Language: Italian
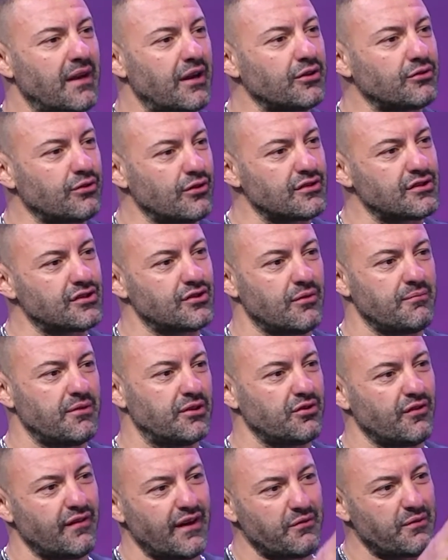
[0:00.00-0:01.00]
me lo
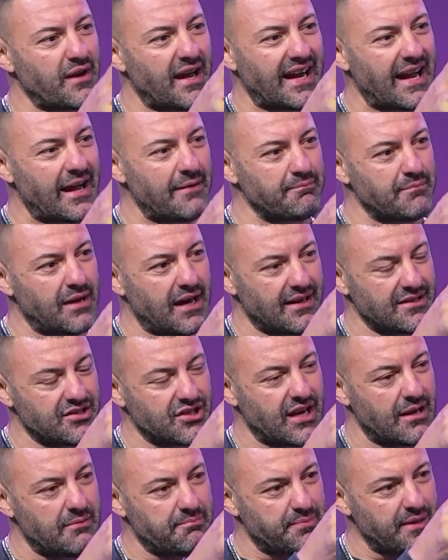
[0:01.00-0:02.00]
tolsero mi trovai una gamba,
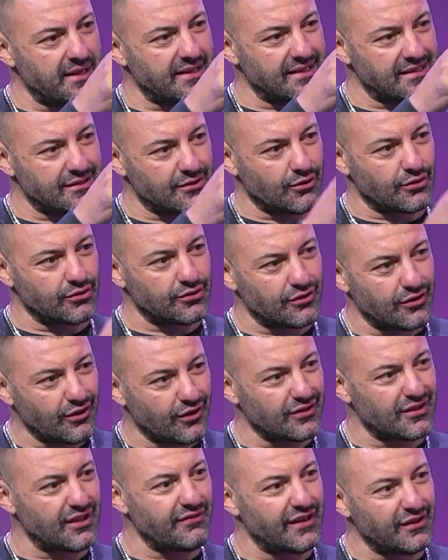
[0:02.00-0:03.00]
cioè il piede
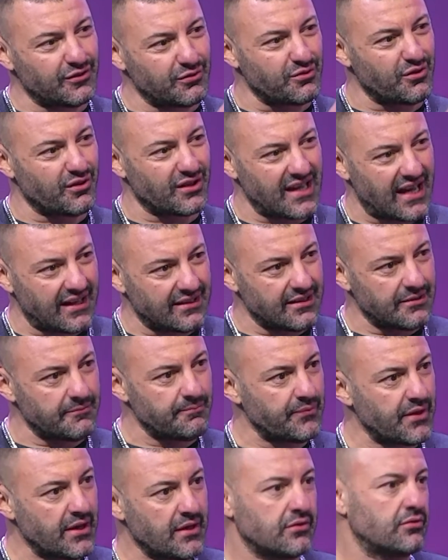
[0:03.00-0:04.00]
storto di 21
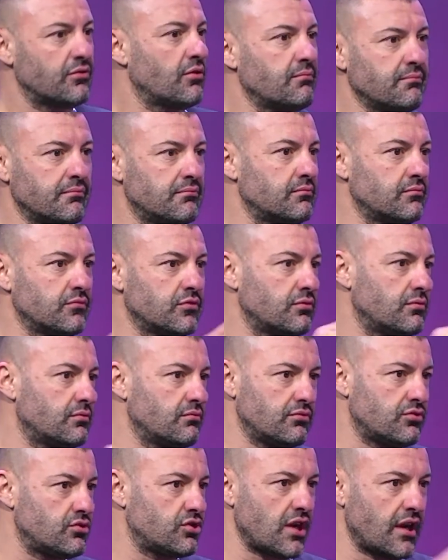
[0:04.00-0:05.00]
gradi,
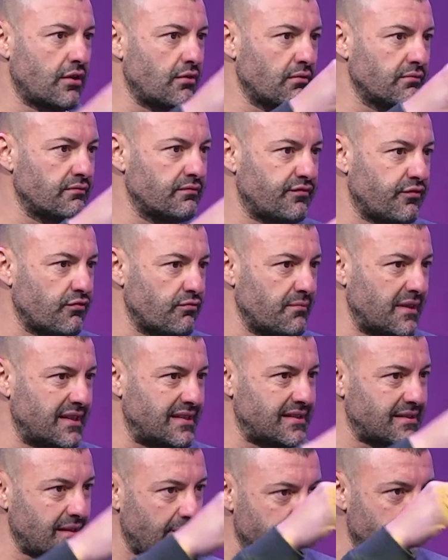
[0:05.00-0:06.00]
non, cioè non fu
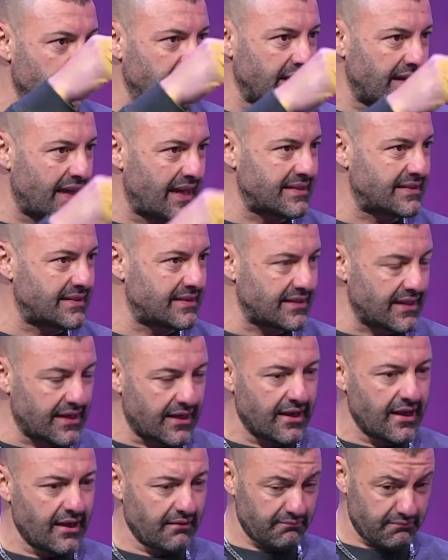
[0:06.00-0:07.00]
messa bene in
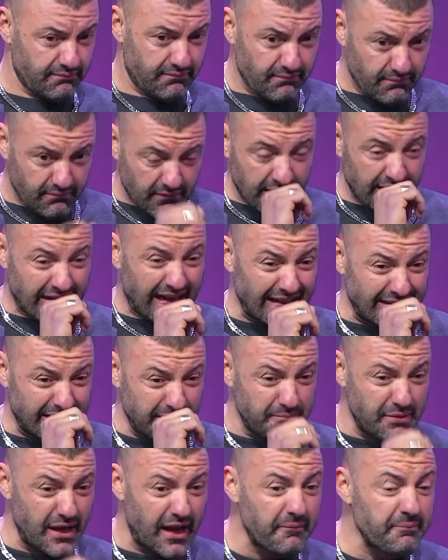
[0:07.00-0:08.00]
asse la
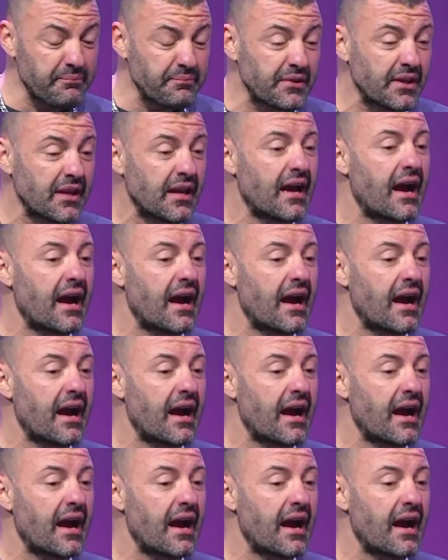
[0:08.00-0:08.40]
tibia,